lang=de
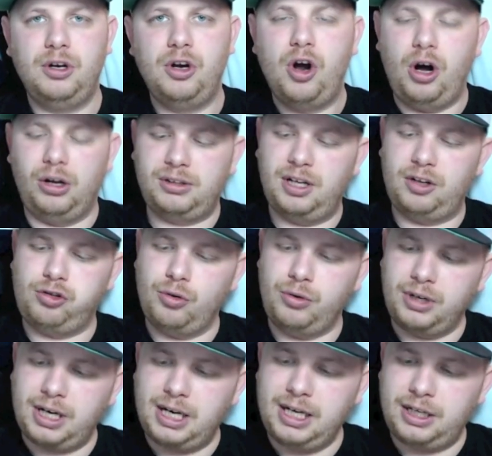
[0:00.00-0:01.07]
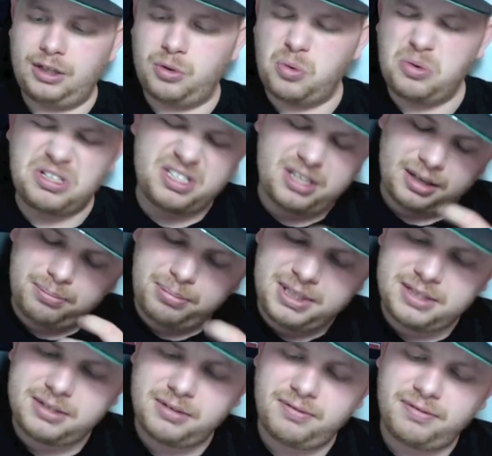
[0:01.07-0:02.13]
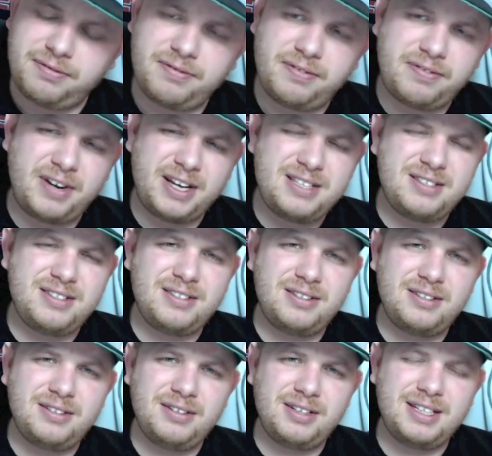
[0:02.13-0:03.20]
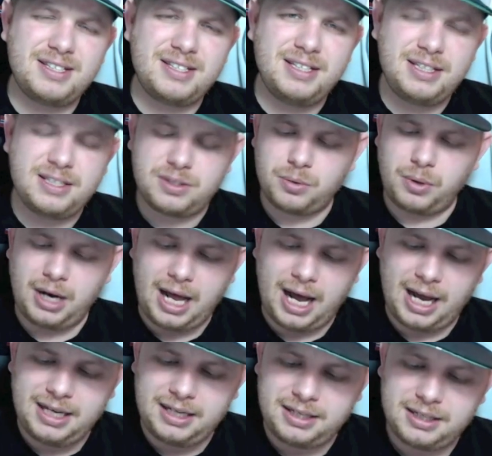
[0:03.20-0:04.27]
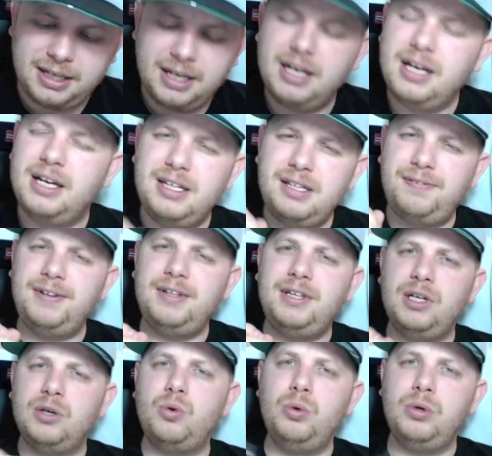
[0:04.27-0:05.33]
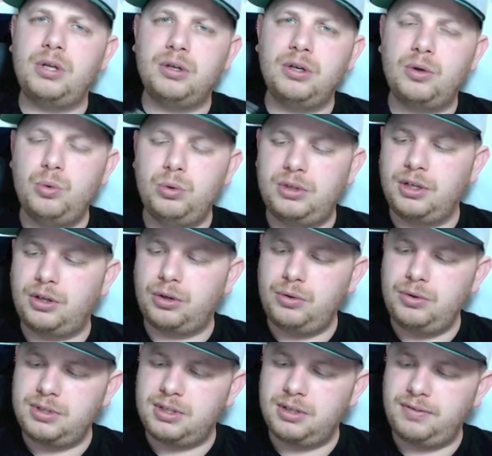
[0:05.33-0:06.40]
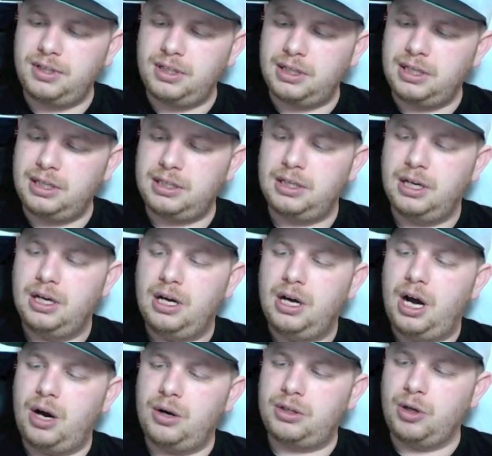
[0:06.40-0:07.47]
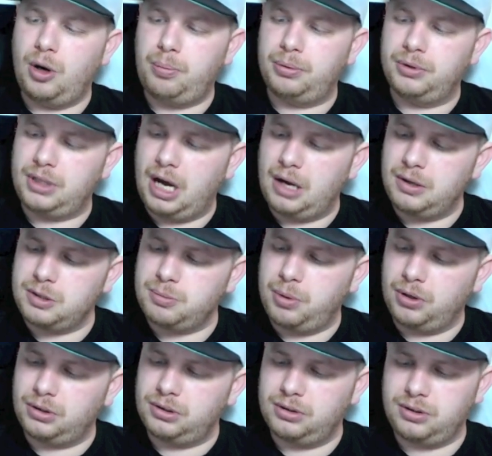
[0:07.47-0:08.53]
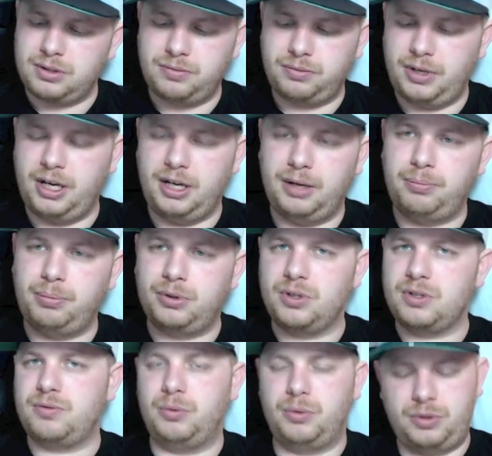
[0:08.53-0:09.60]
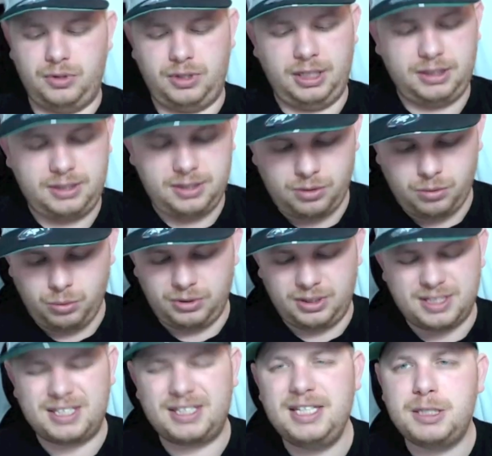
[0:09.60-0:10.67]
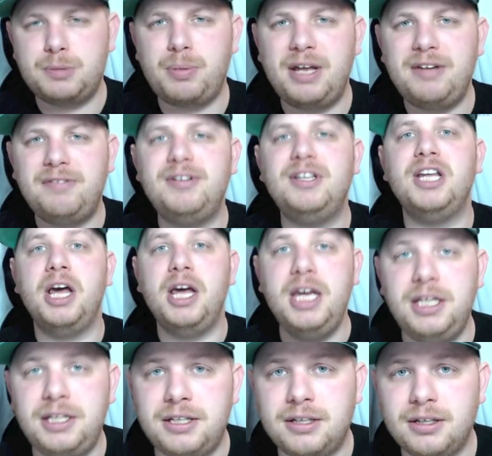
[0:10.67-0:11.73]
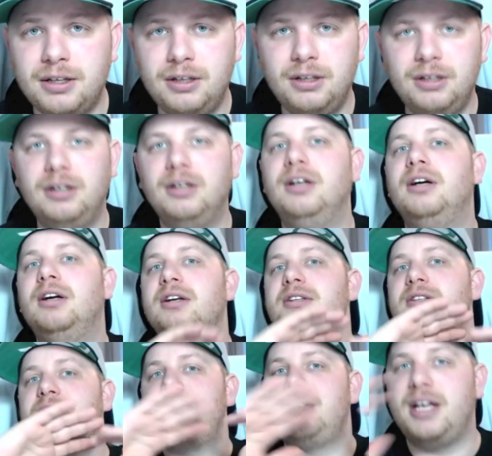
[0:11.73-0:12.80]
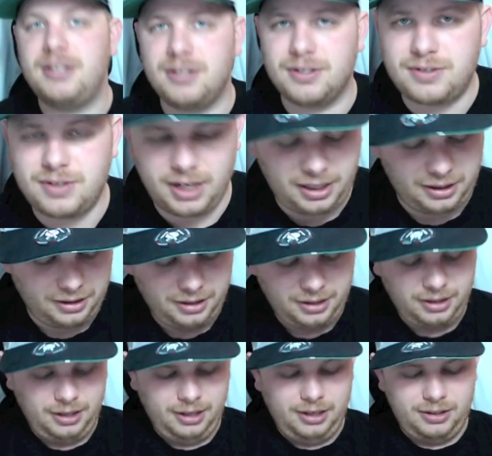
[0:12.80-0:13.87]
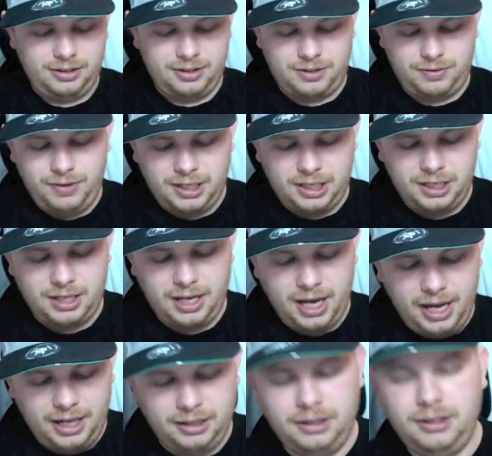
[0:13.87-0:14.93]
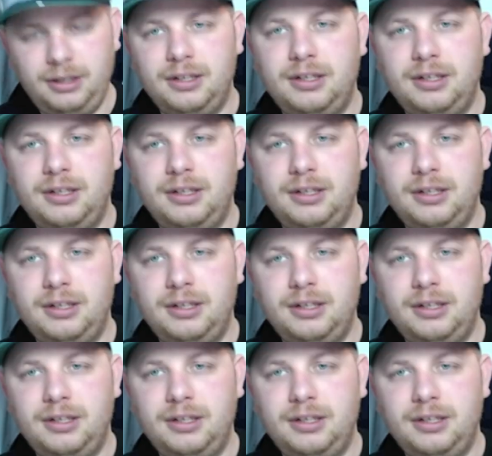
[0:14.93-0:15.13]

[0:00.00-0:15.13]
hat einen schönen Klickton, ist ein bisschen fester, ist nicht so leicht. Ich finde ihn gut, hat eine gute Größe, finde ich. Auch die Up- und Downs-Button, das, äh, das funktioniert sehr gut. Das Display finde ich sensationell. Das ist wirklich hell.